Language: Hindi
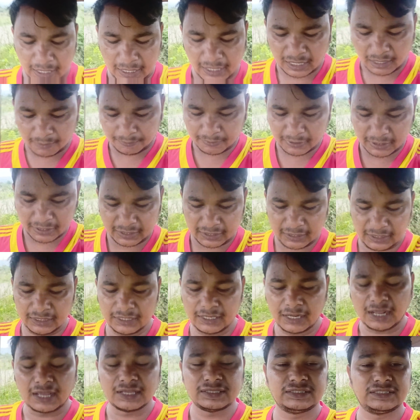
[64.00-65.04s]
ख़राब कर रहे हैं
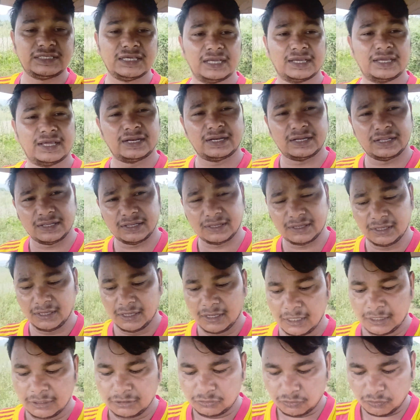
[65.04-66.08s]
या अच्छा कर रहे हैं
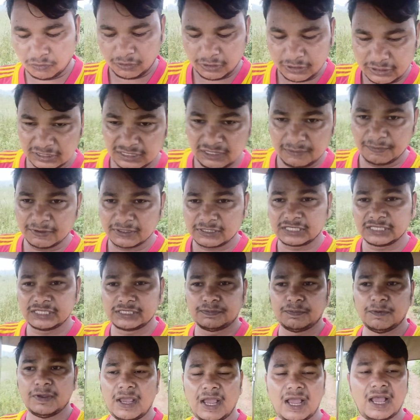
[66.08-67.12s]
तो इसी बेसिस
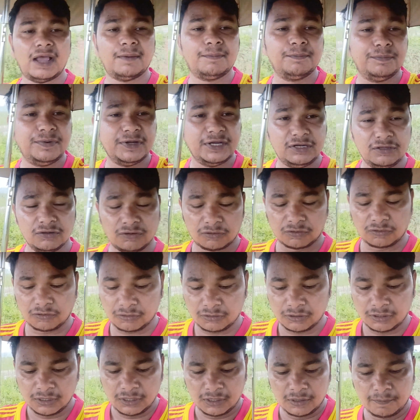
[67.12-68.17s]
पे आप वीडियो
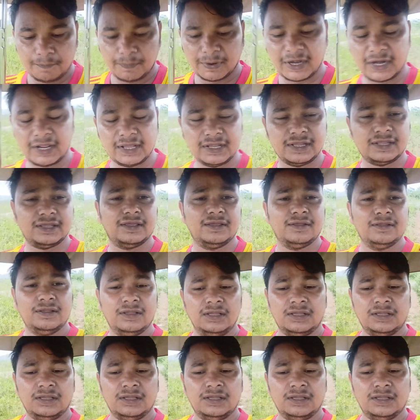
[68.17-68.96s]
को बनाइए